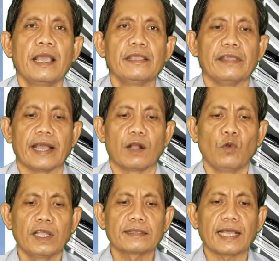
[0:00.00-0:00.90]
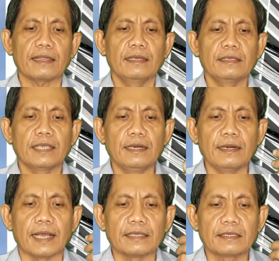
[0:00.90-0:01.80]
và nguyên tắc thứ chín
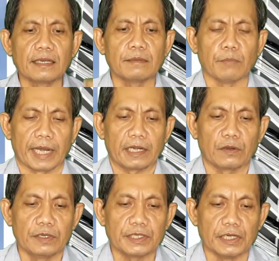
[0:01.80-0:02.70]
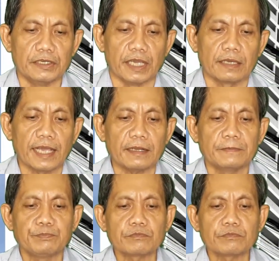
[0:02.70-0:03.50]
là sức mạnh của sự dẫn dắt